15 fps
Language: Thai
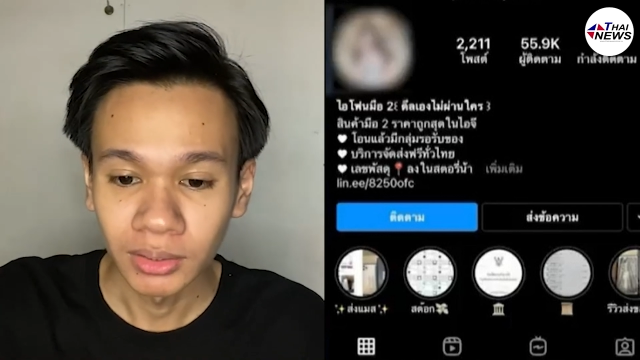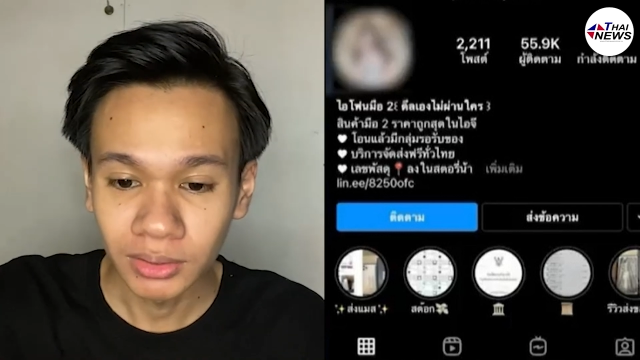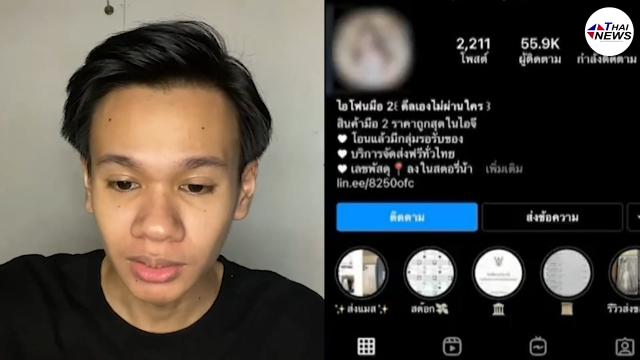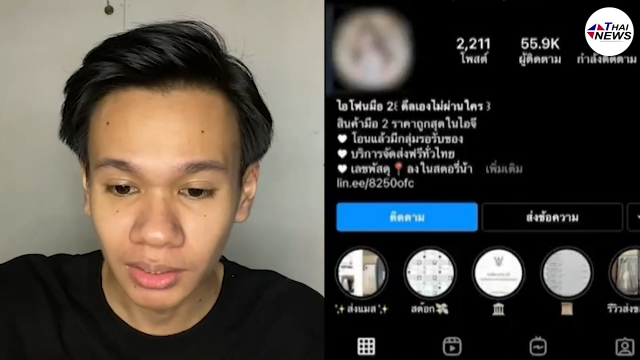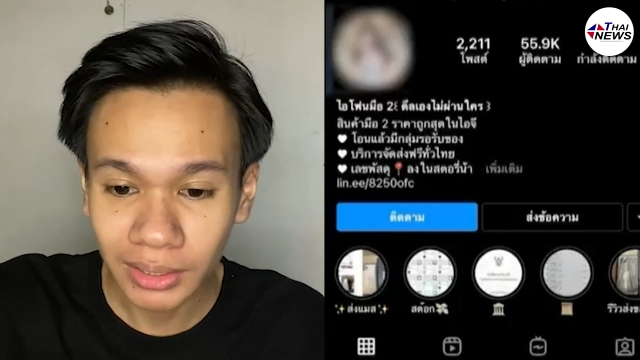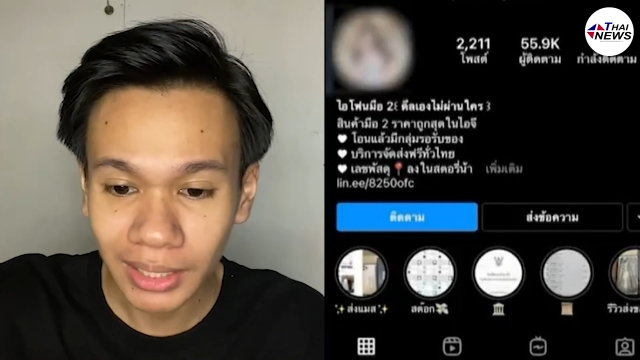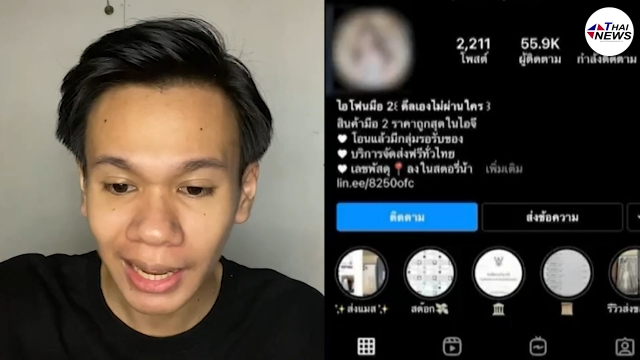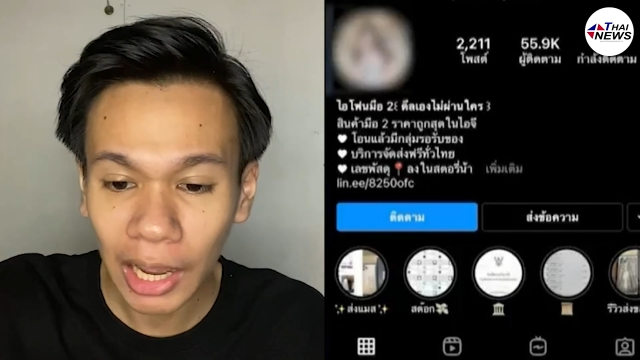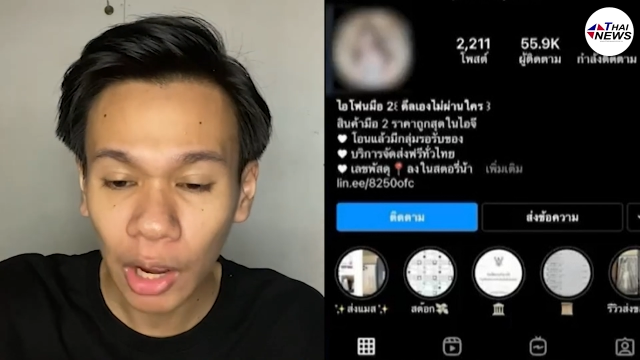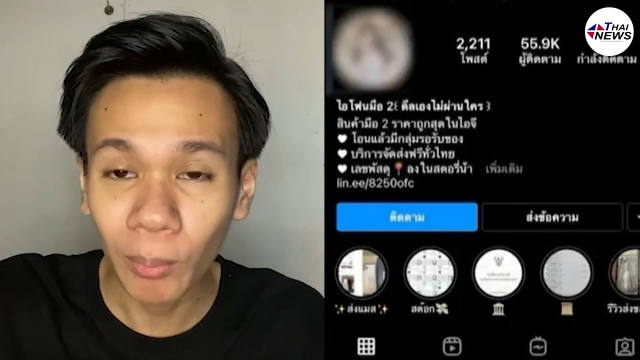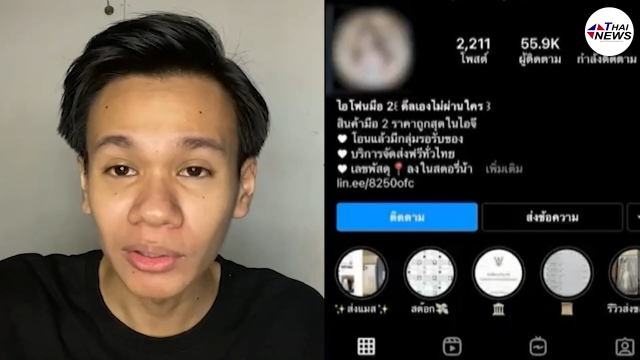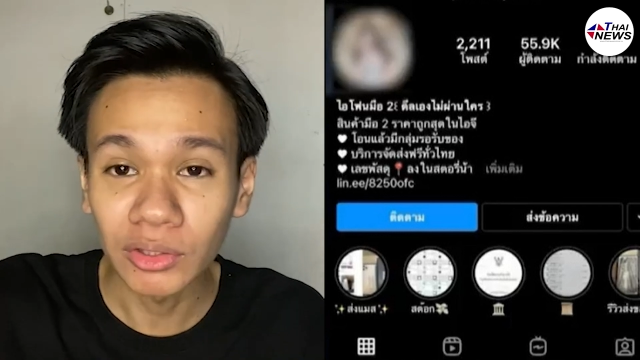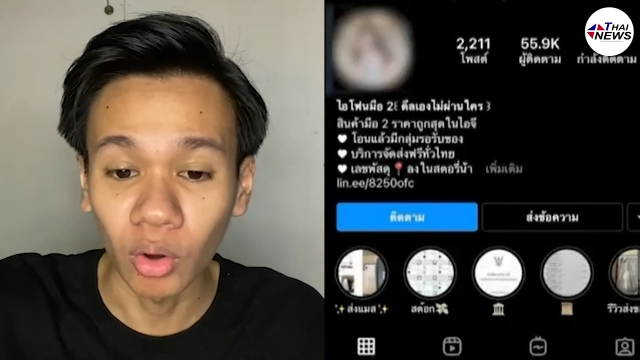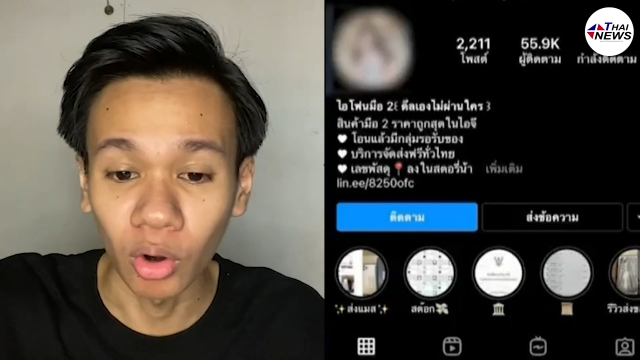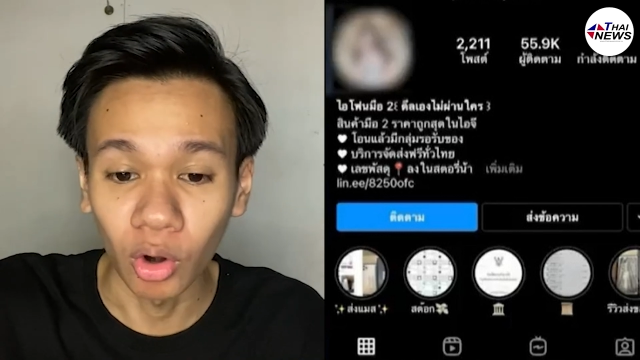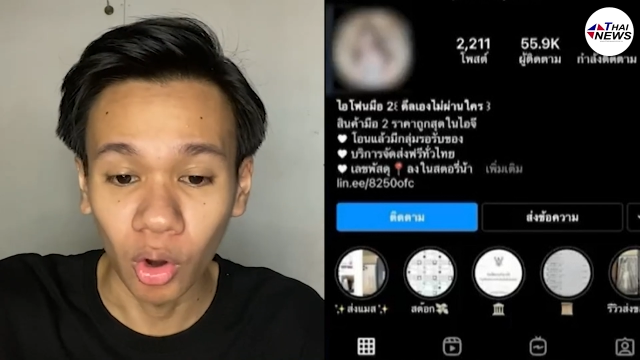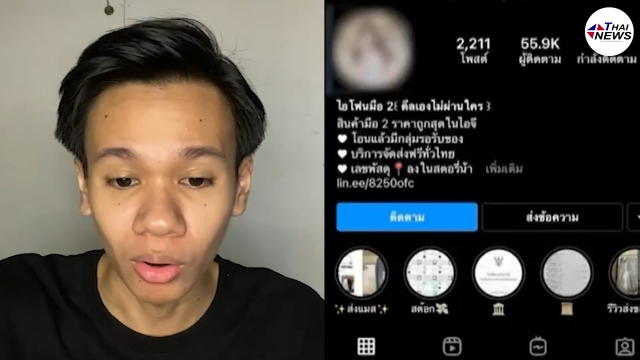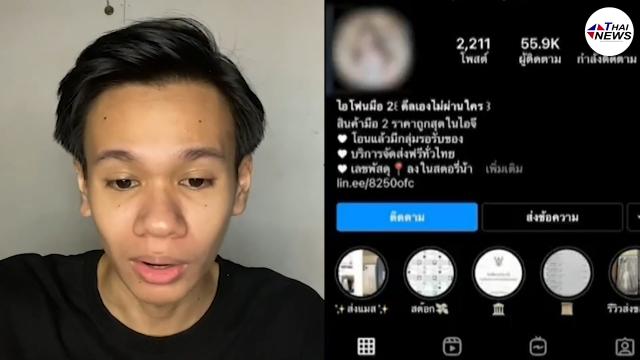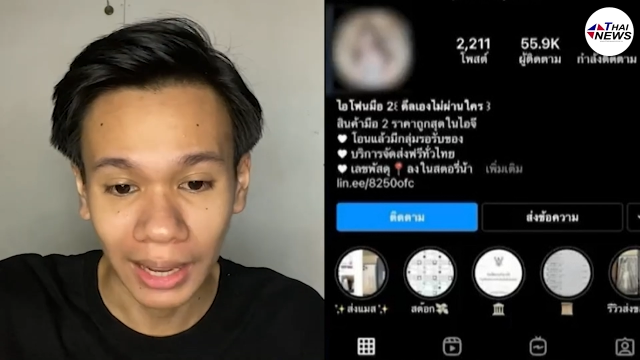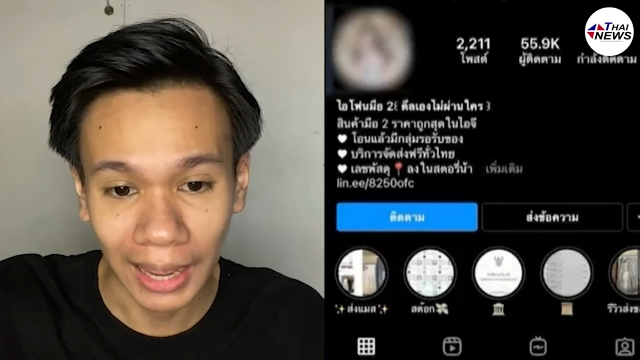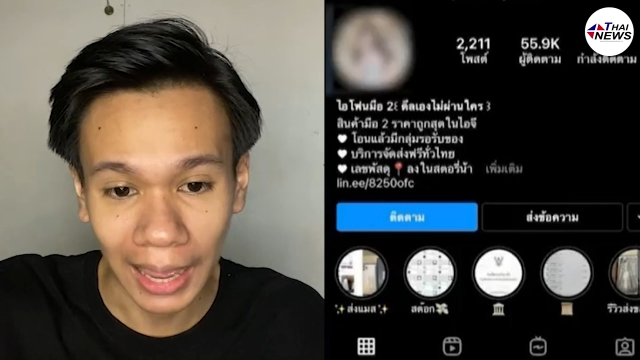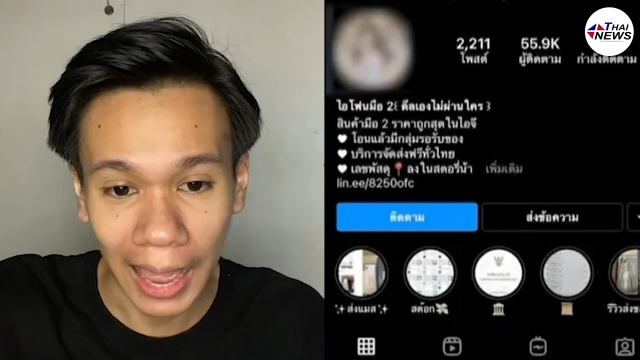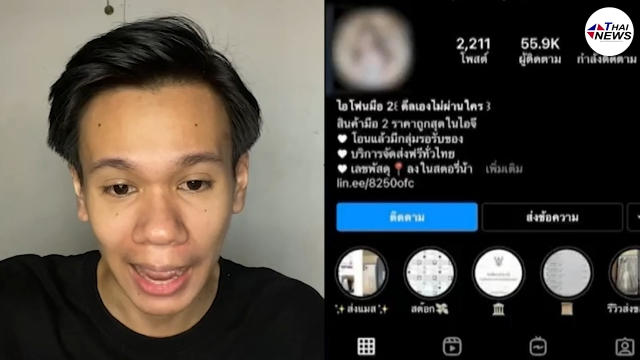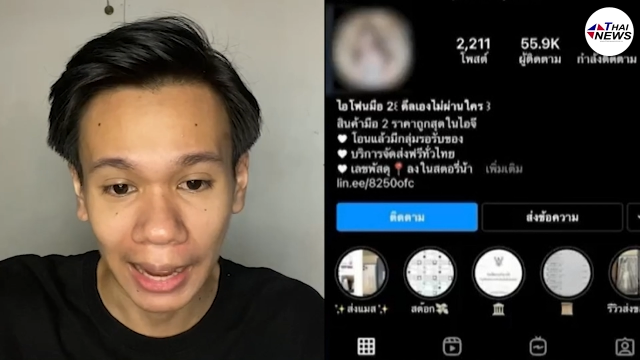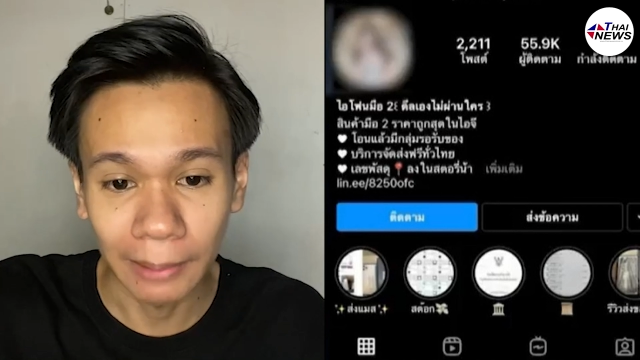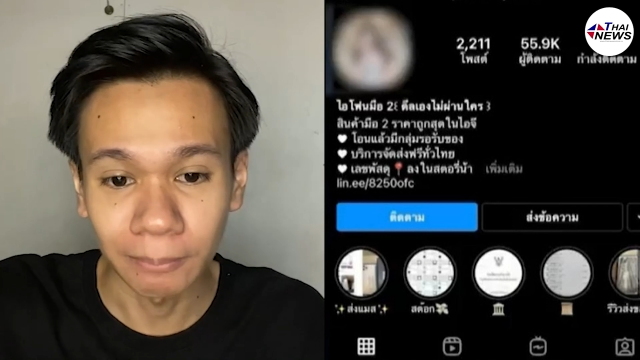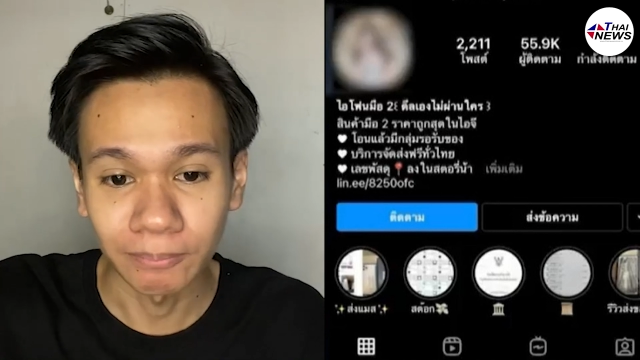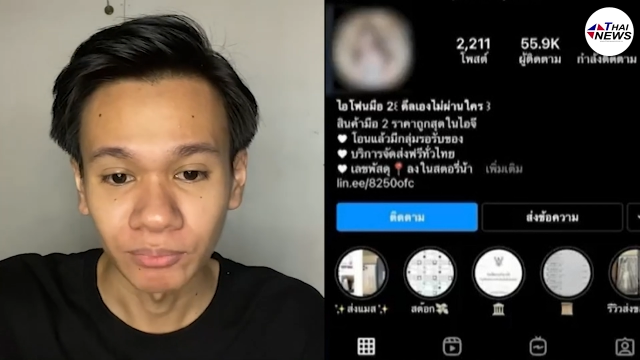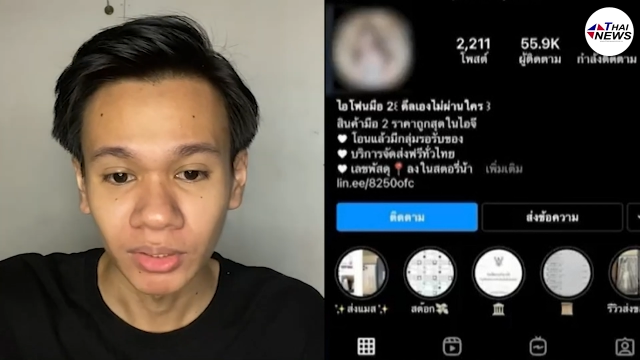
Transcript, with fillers: จึงได้เข้าไปต่อรองราคาครับ